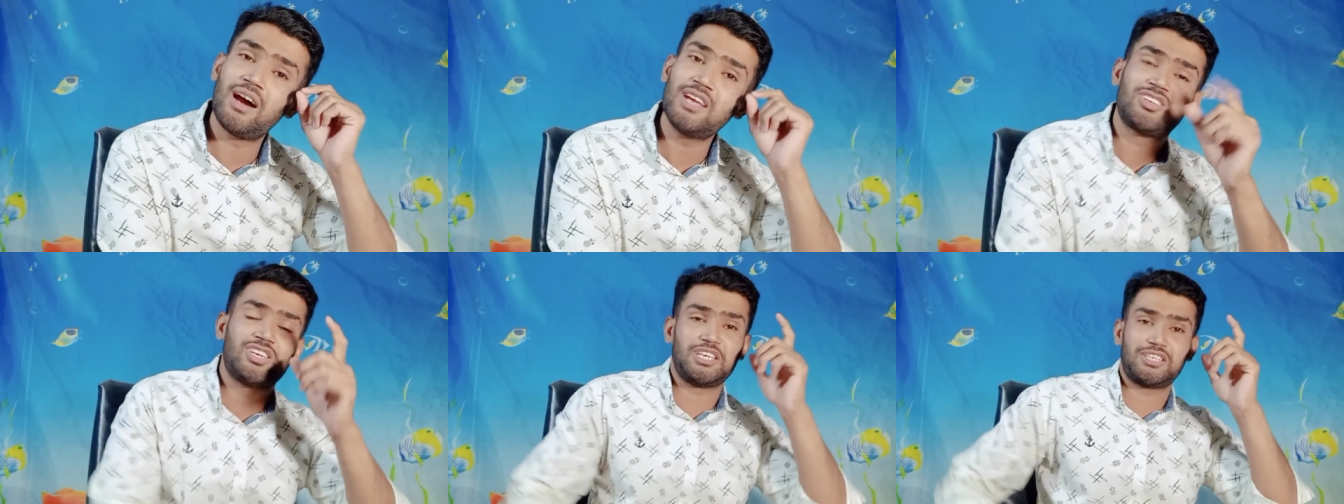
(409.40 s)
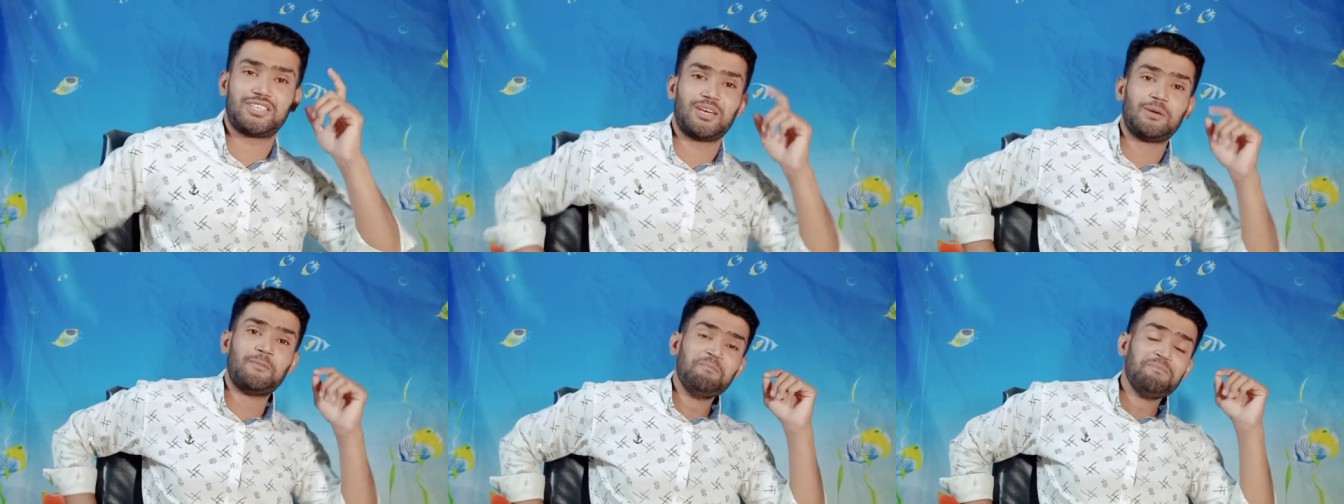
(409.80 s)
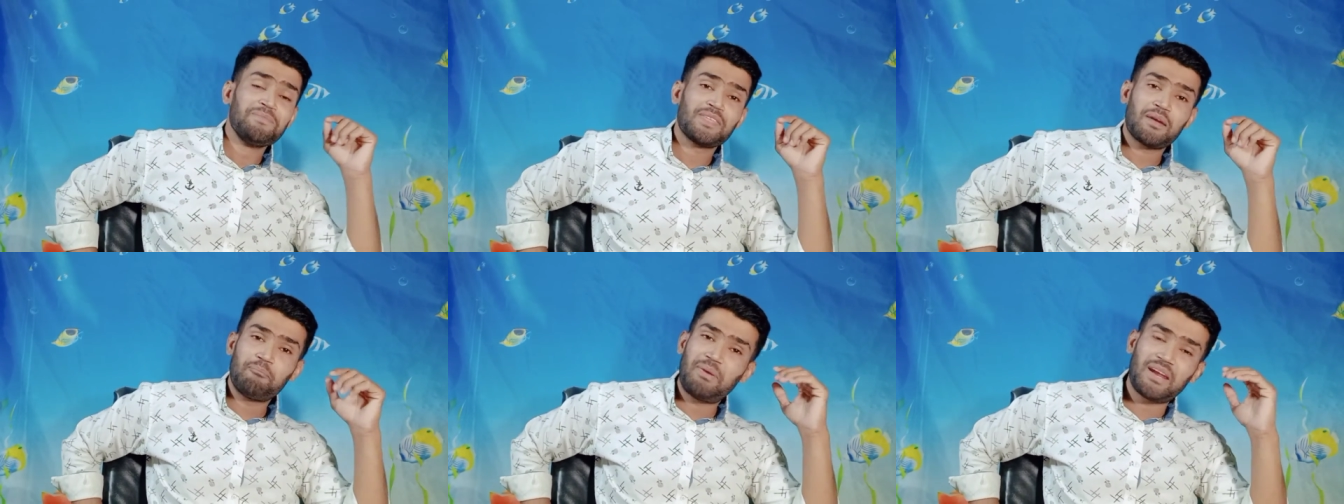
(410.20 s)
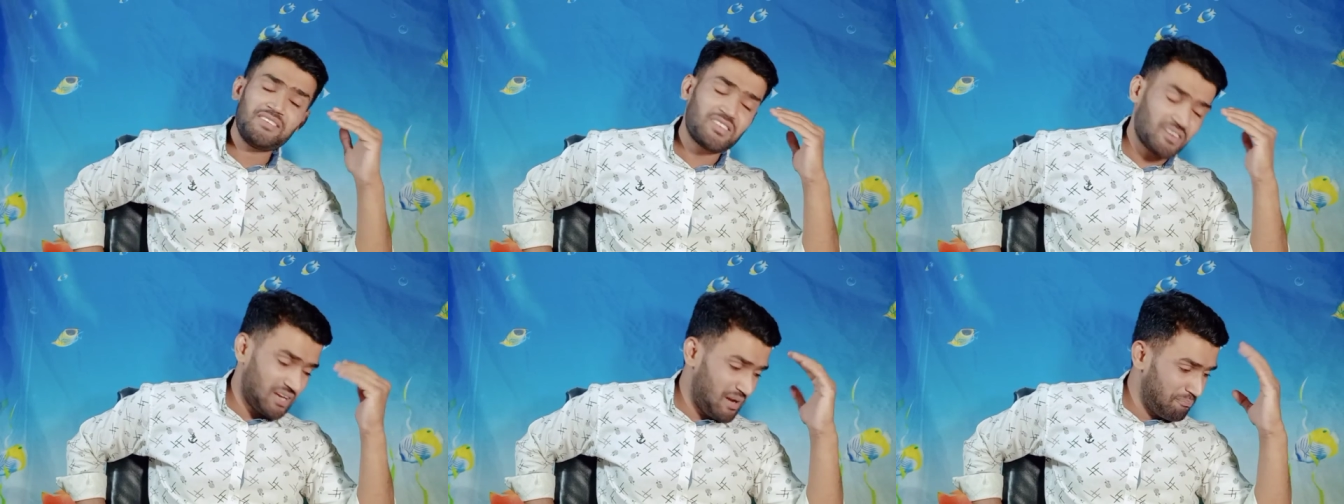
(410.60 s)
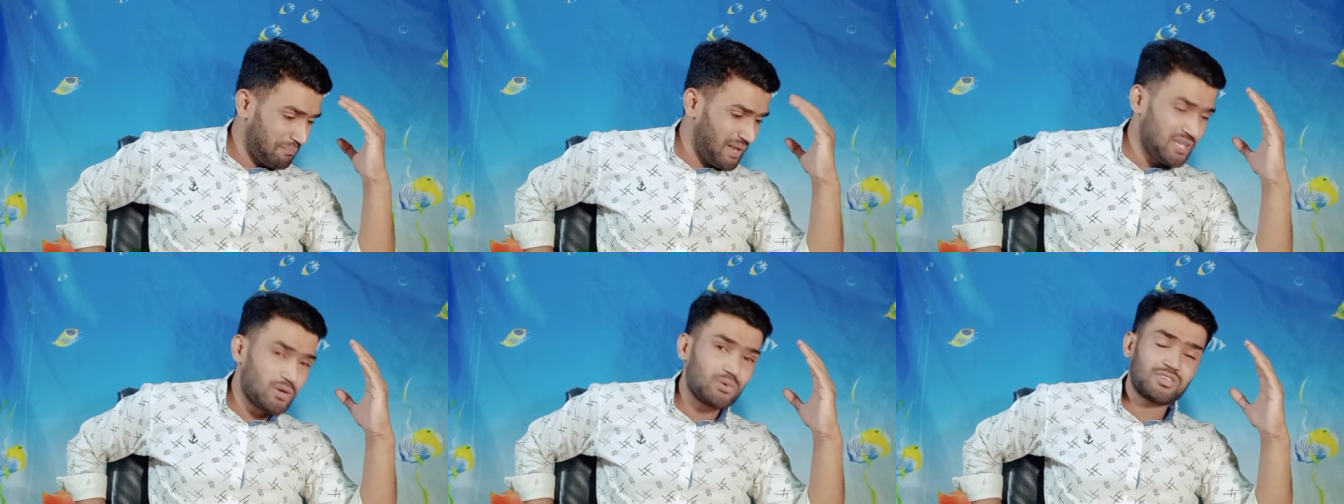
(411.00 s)
अच्छी अच्छी पर इसका ना अपना
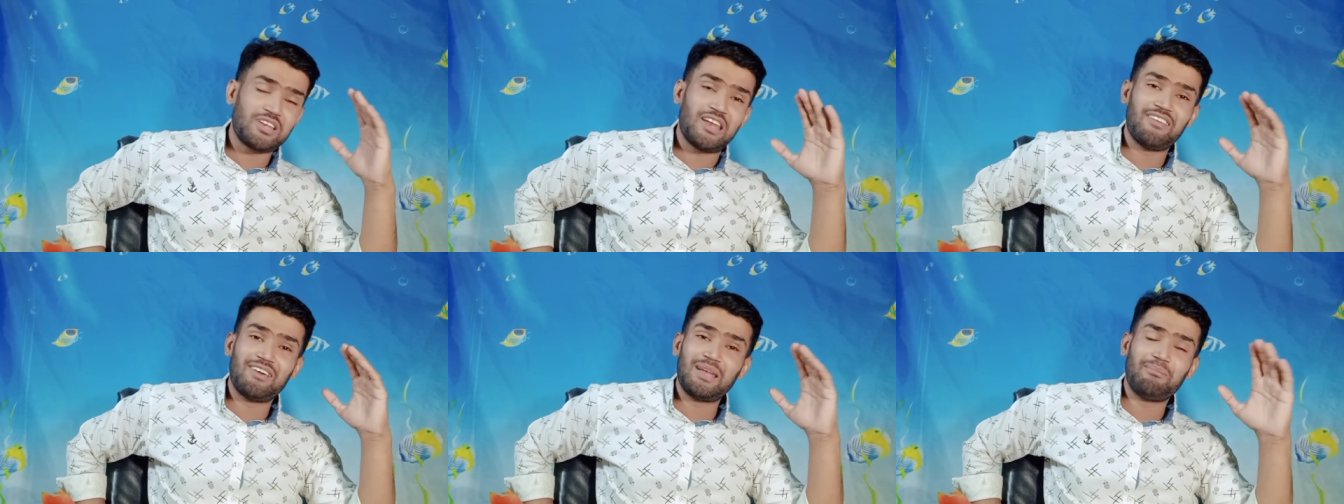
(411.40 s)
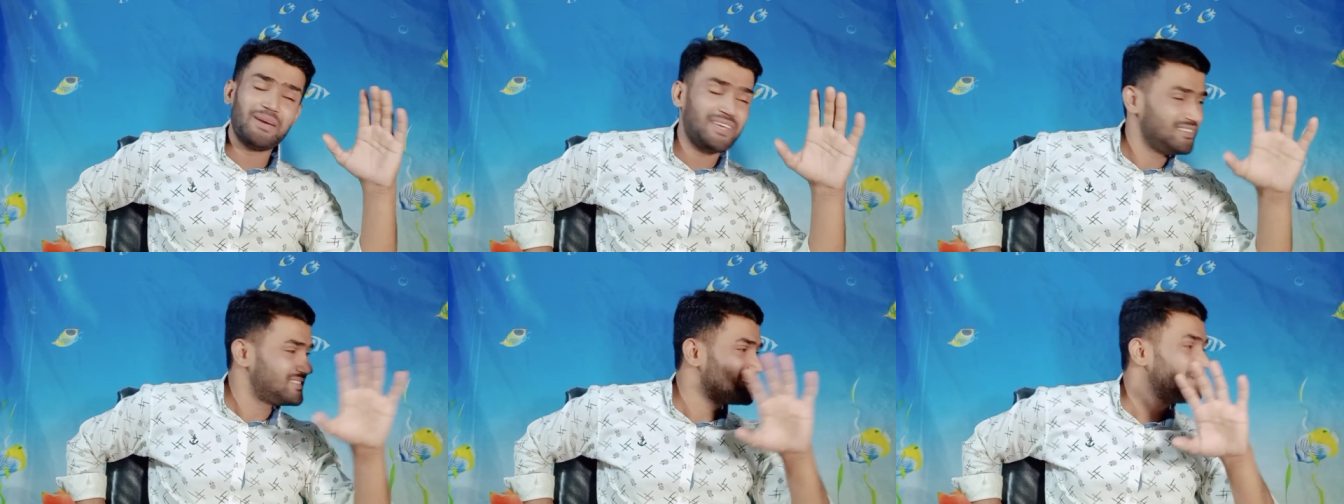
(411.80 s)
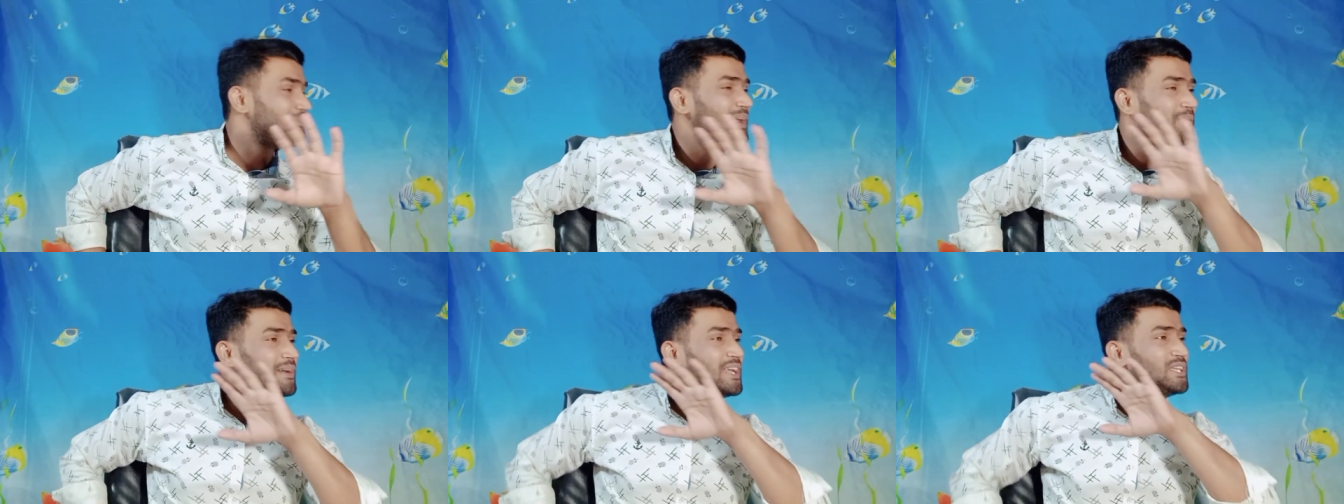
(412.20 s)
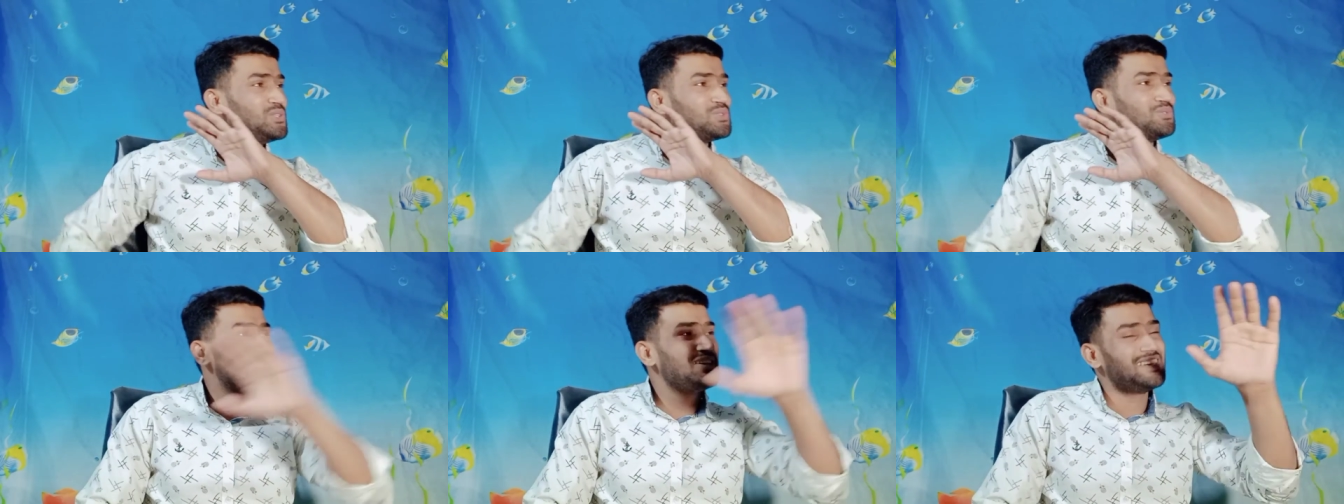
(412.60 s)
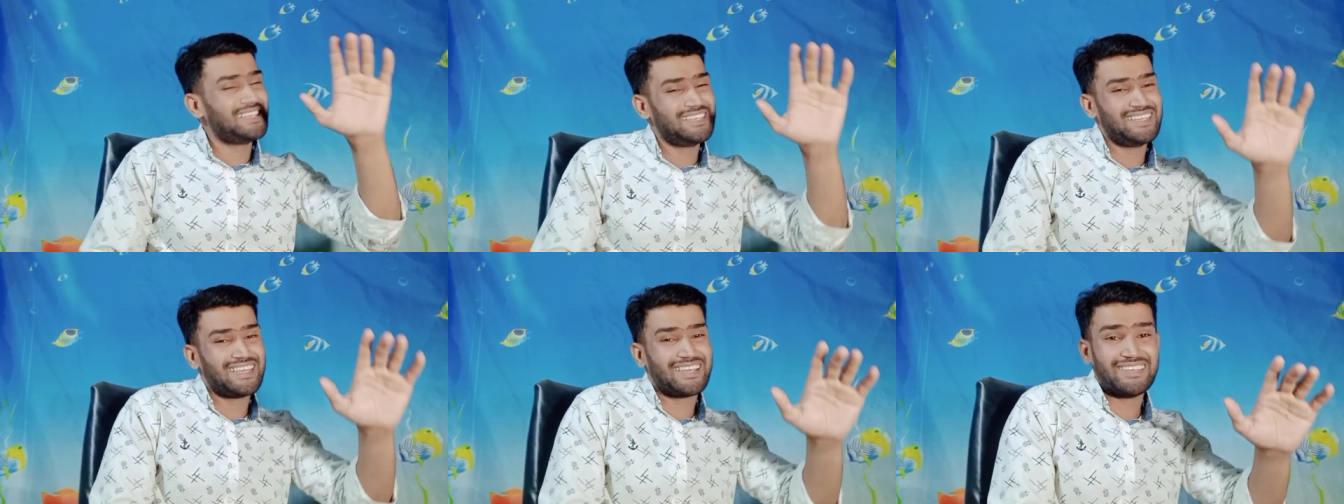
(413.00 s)
ही कुछ लेवल है भाई इससे बड़ा मैंने चूतिया नहीं
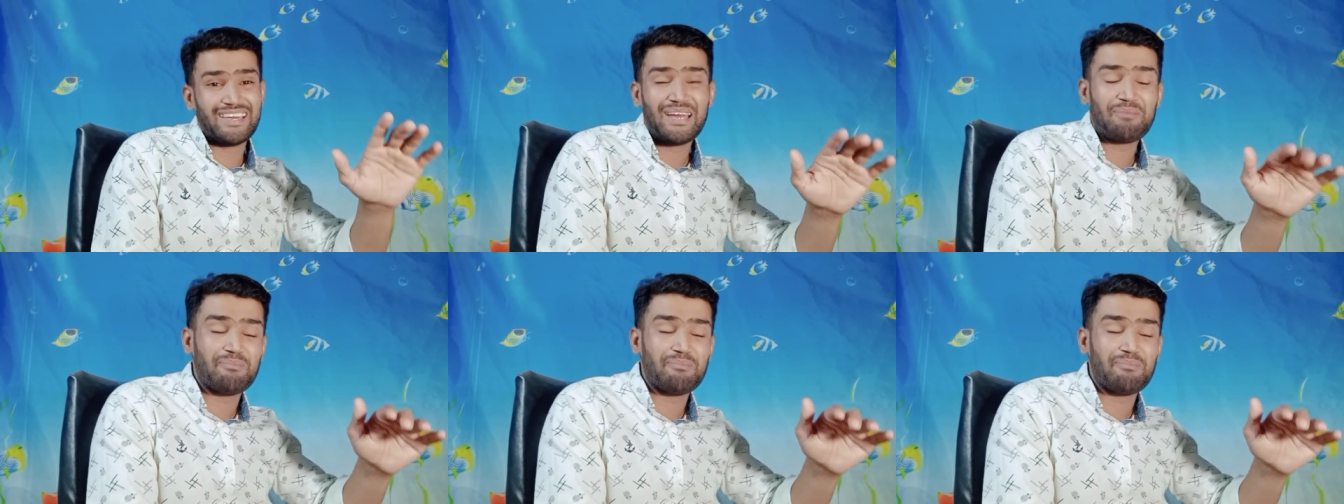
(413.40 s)
देखा यार